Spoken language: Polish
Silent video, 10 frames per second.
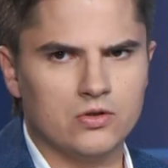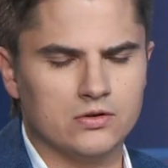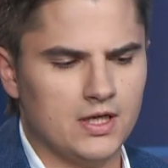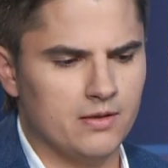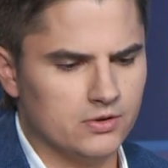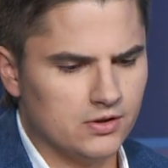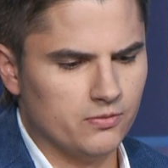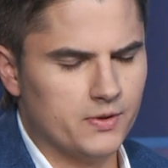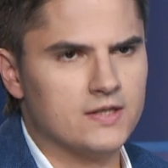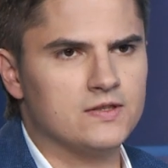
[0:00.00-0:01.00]
oglądamy te
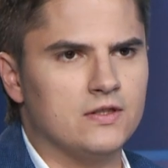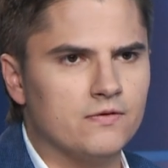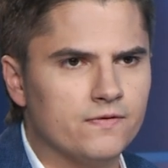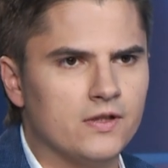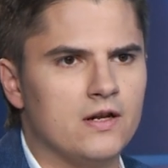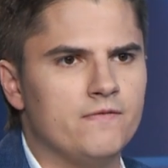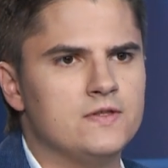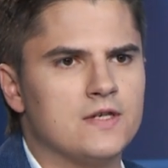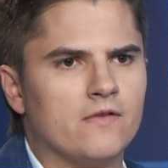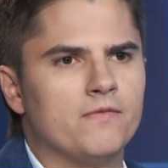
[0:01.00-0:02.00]
obrazki yy, w tak,
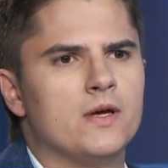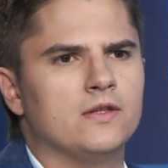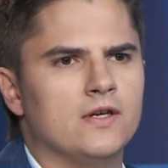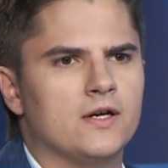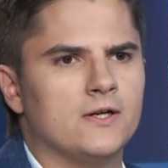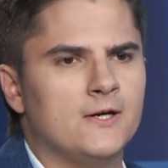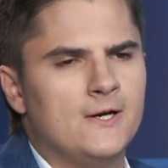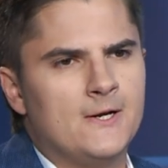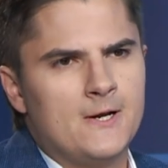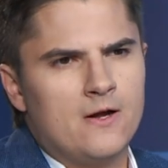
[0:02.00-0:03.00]
telewizjach, to, w mediach, bardzo,
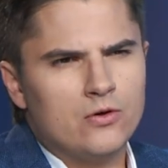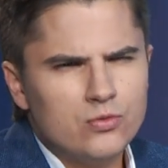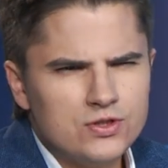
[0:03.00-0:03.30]
bardzo, bardzo